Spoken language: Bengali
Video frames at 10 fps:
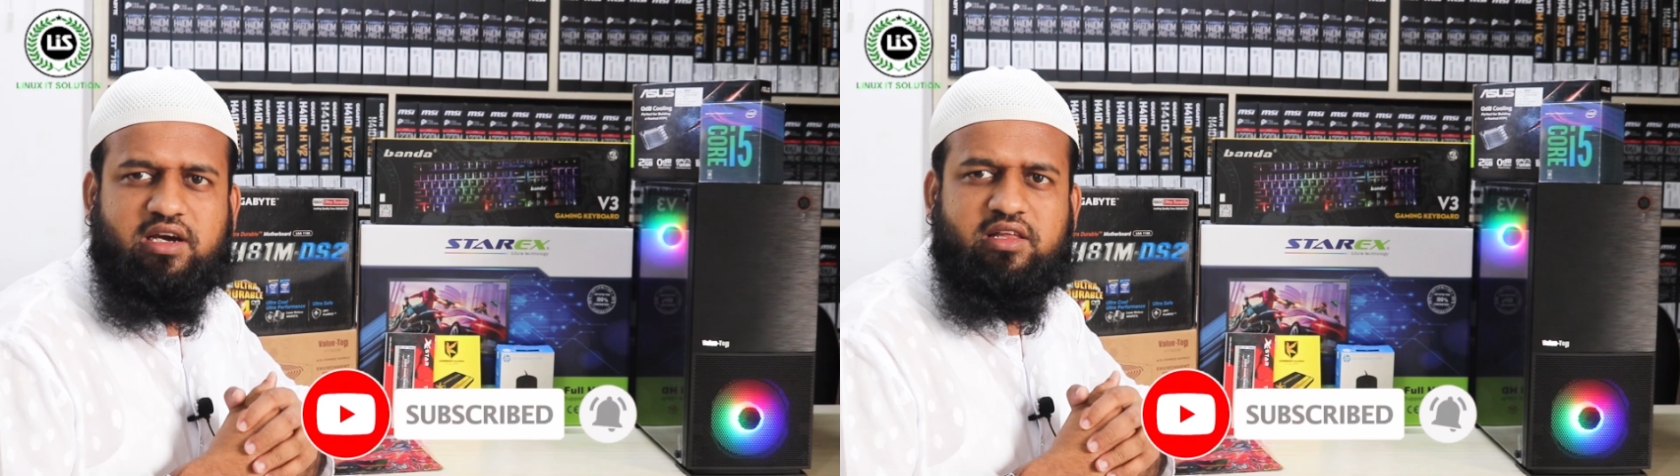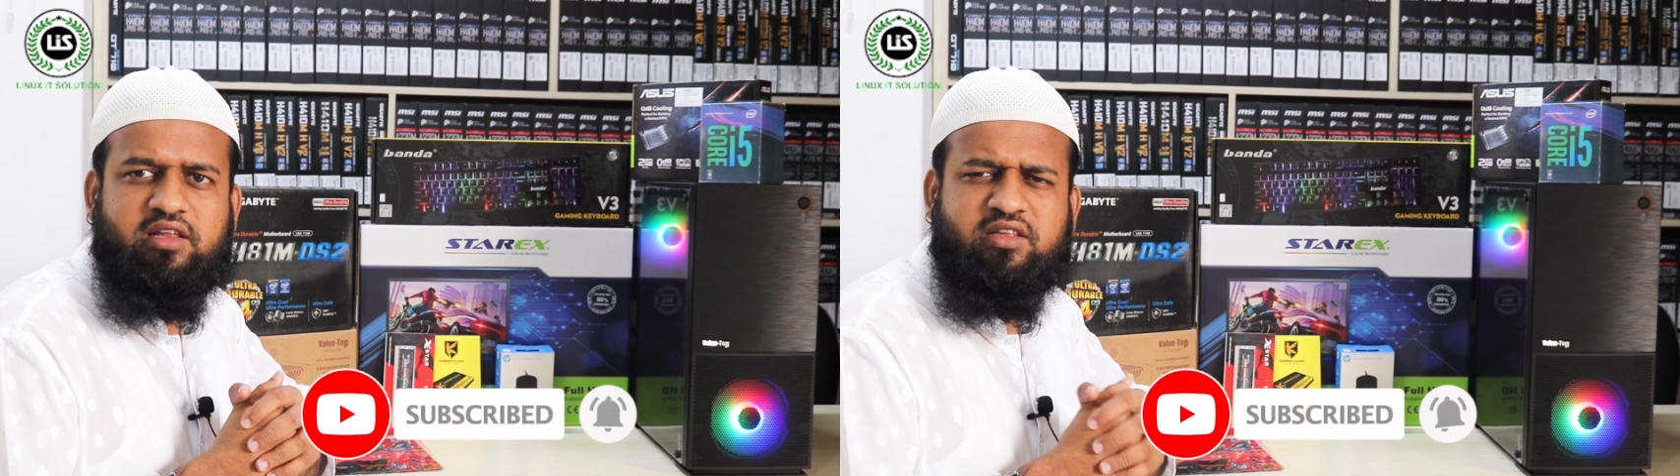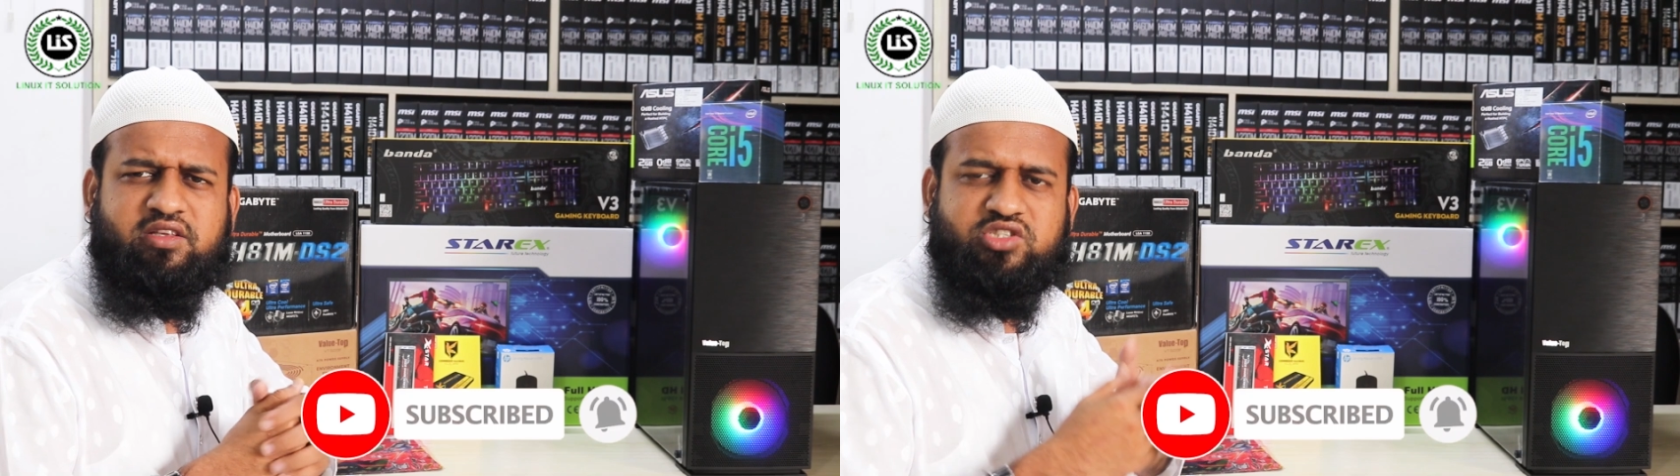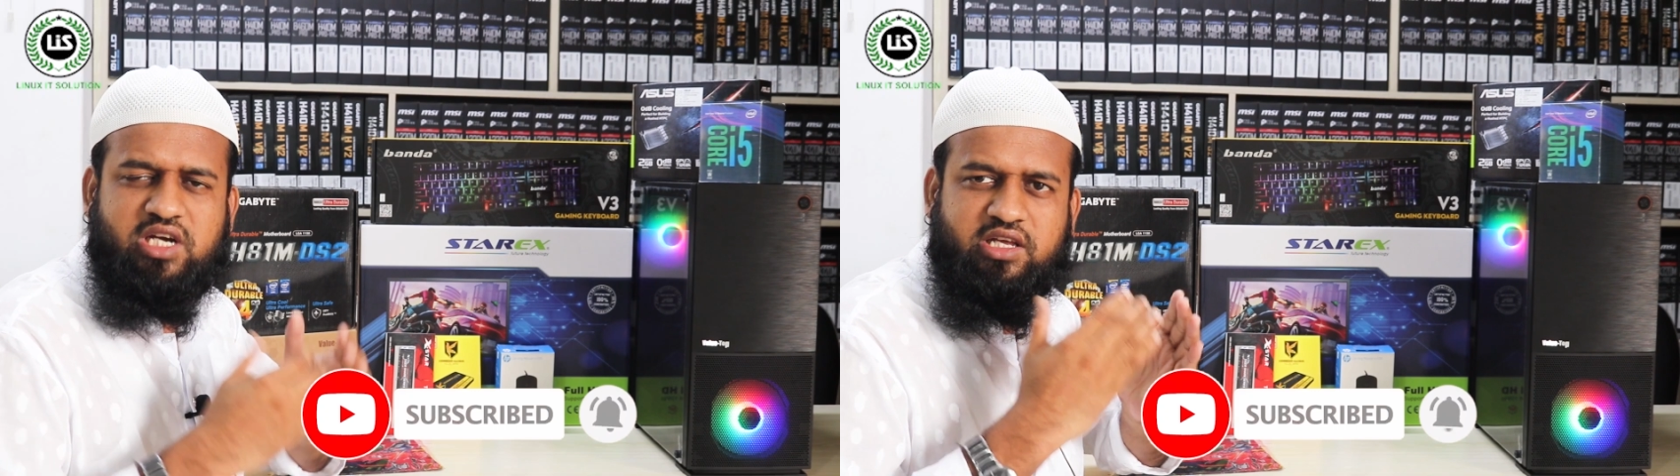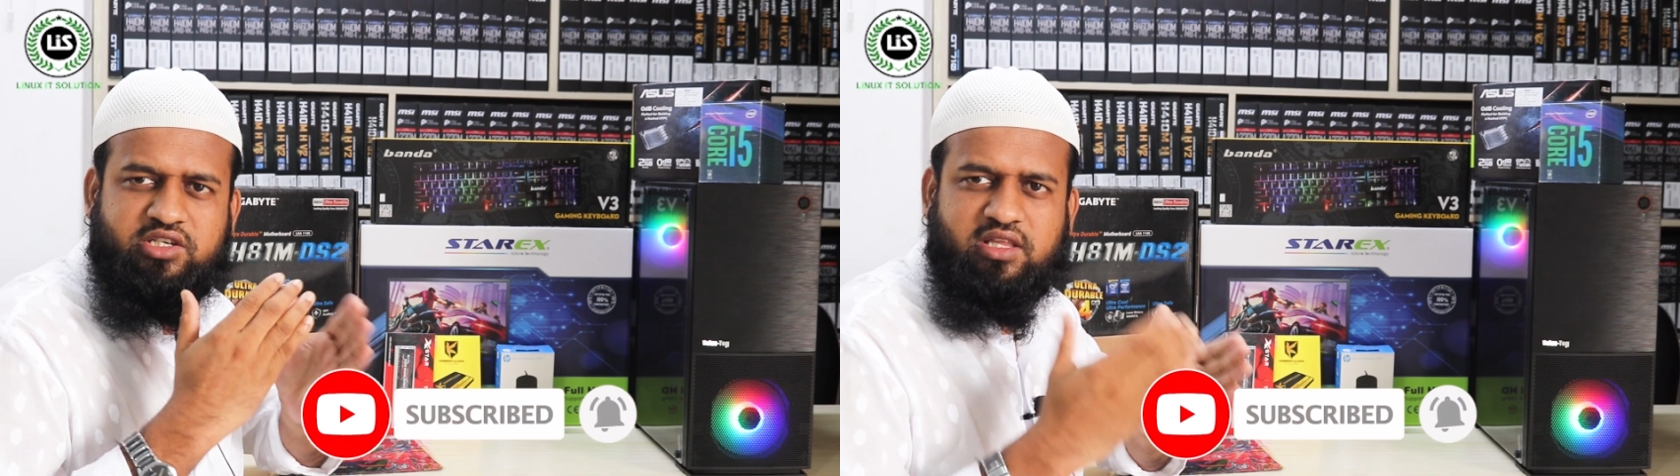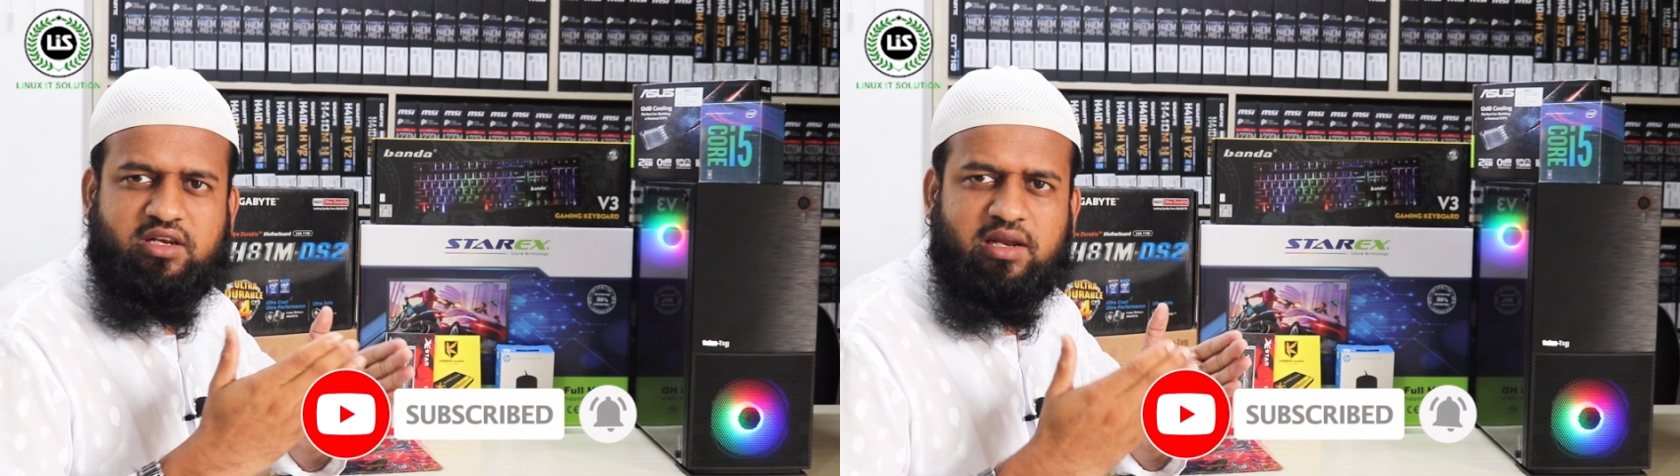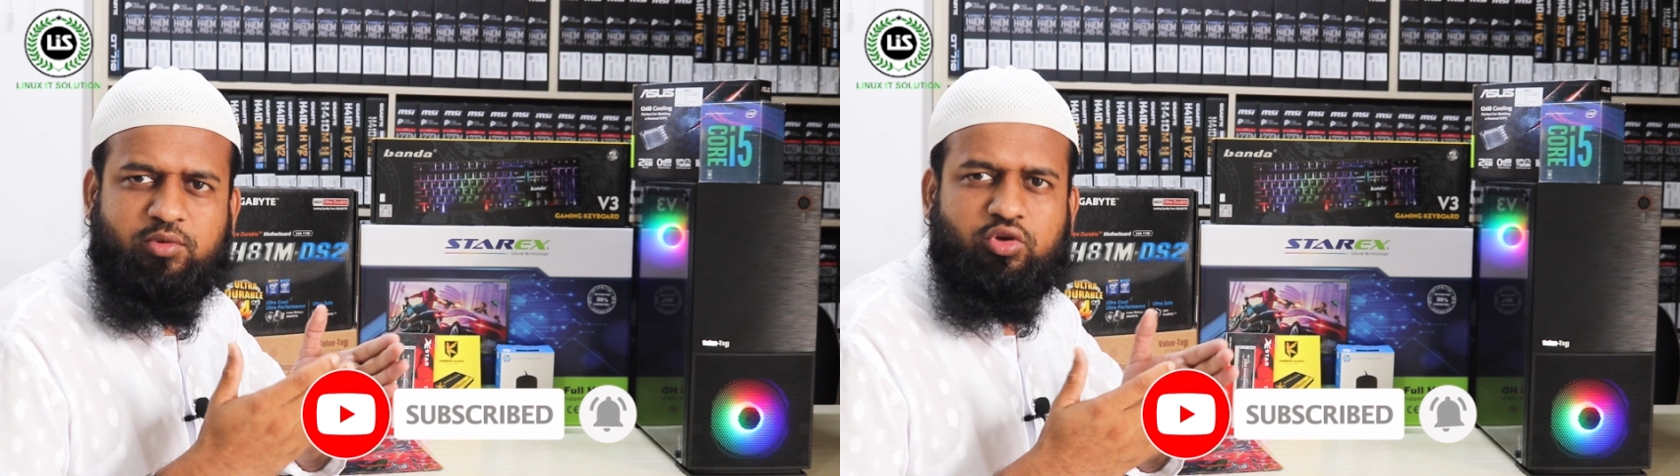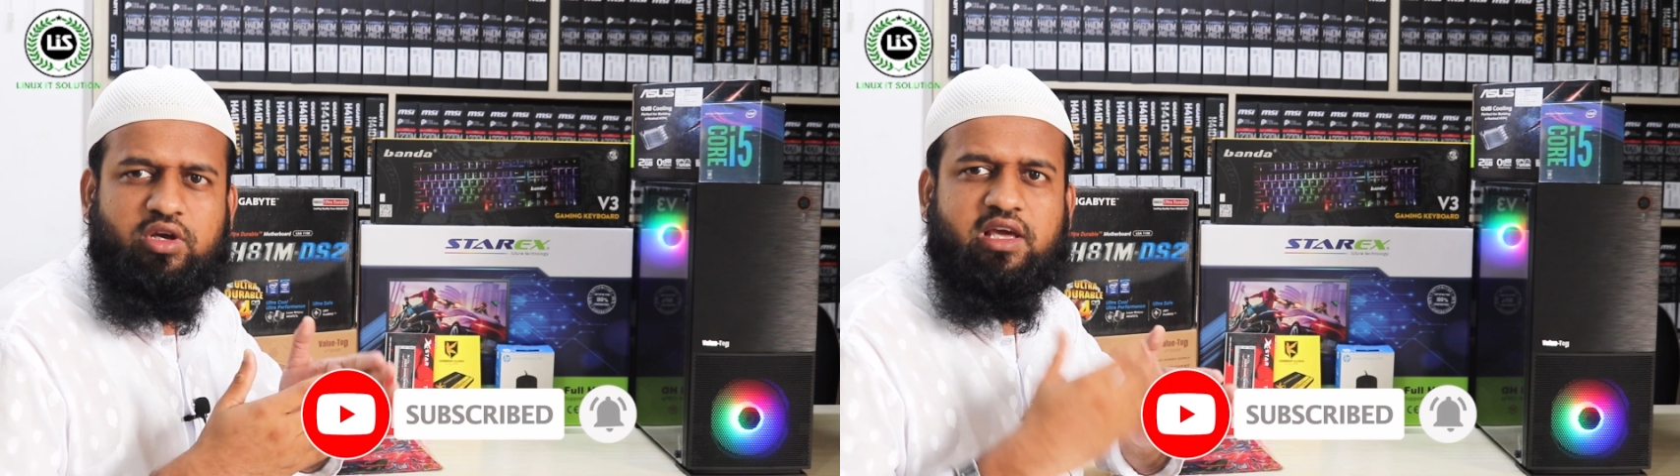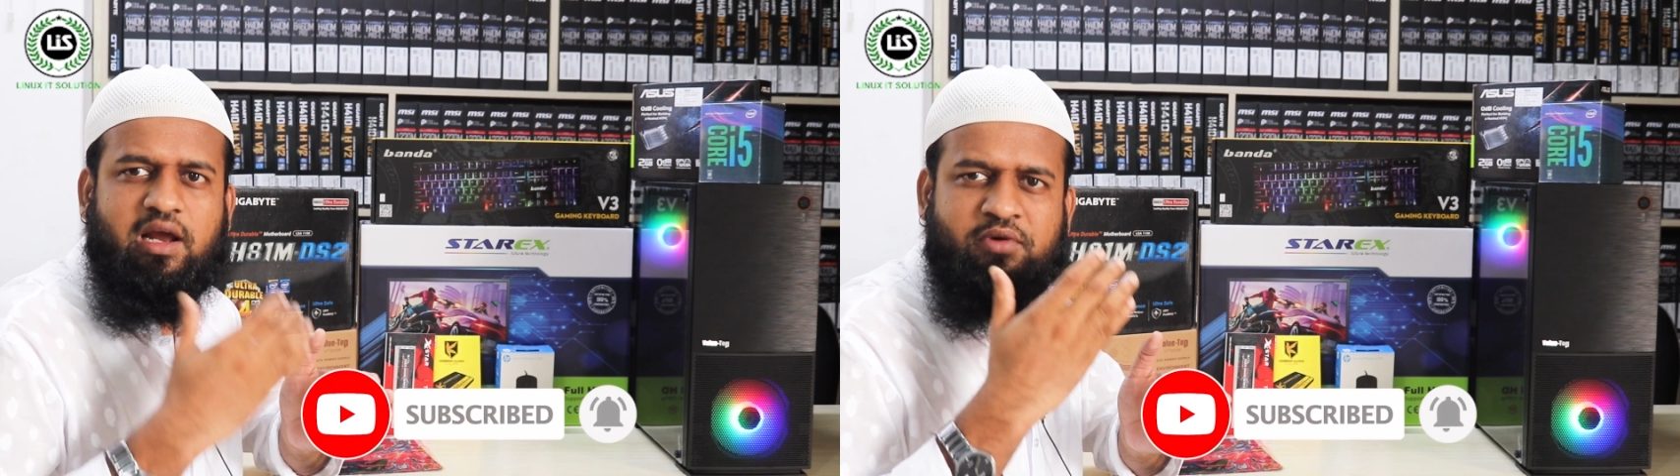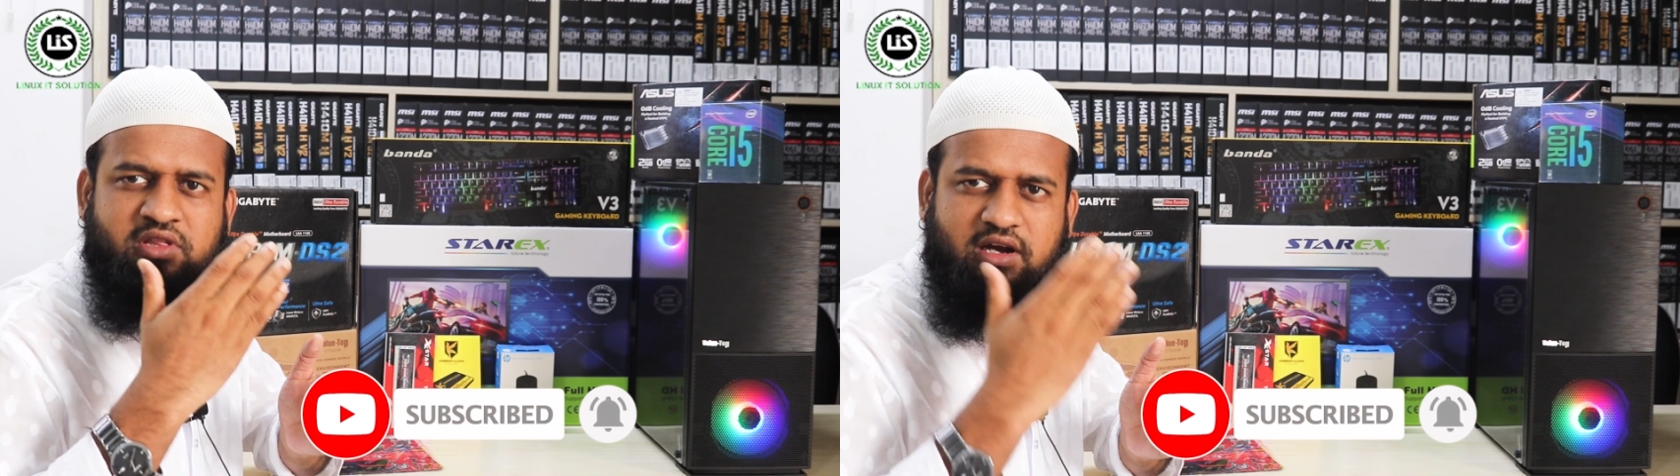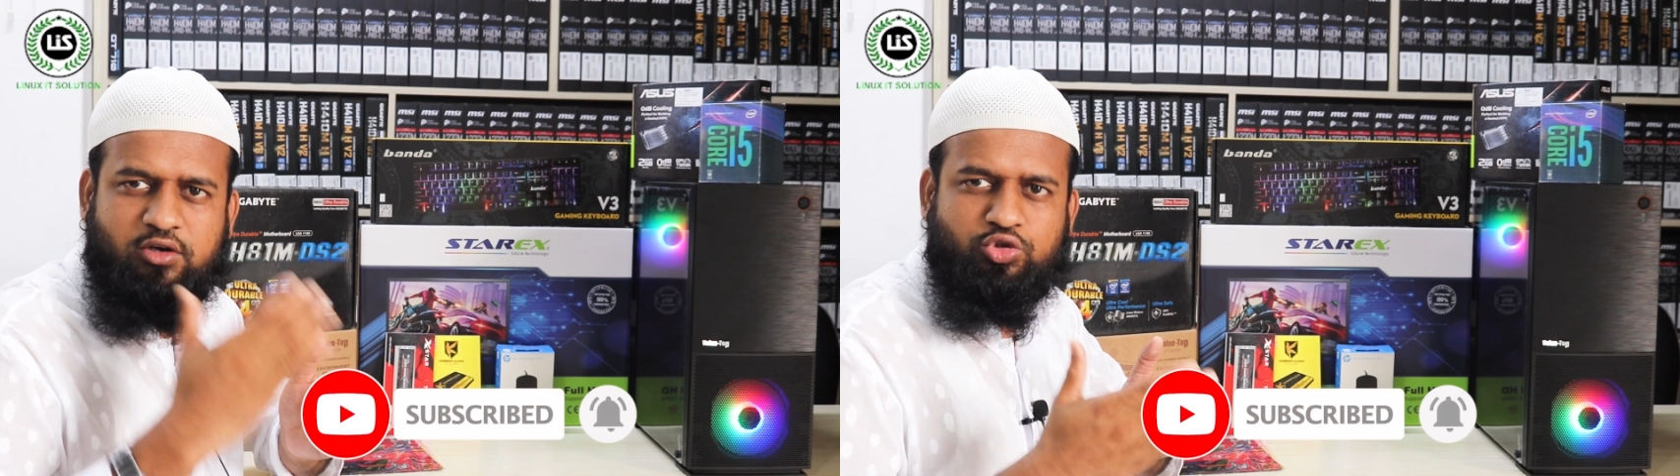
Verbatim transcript: টাকা যারা চাচ্ছেন সাতাইশ হাজার টাকার ভিতরে গ্রাফিক্স কার্ড